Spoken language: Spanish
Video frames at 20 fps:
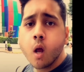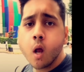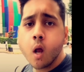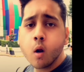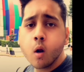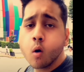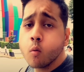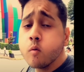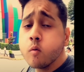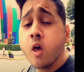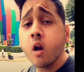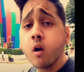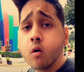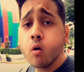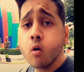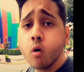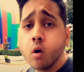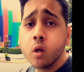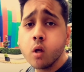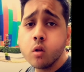el
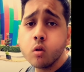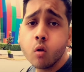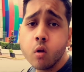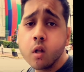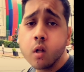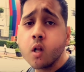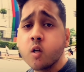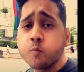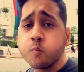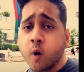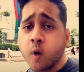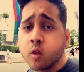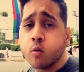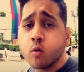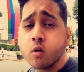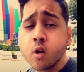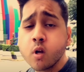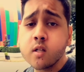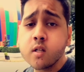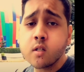gobierno y todas las
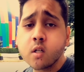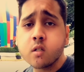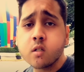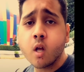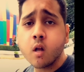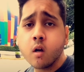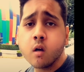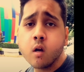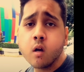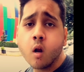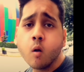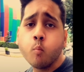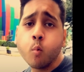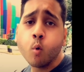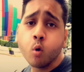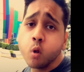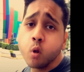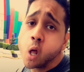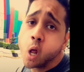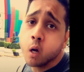personas que están en el
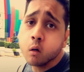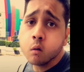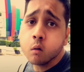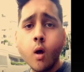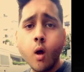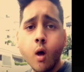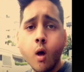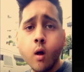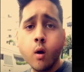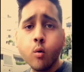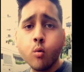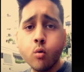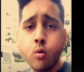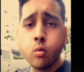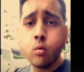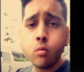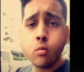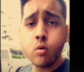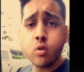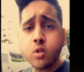poder.
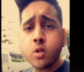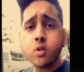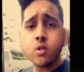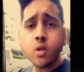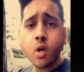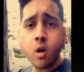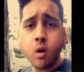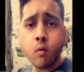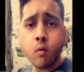No, es que sea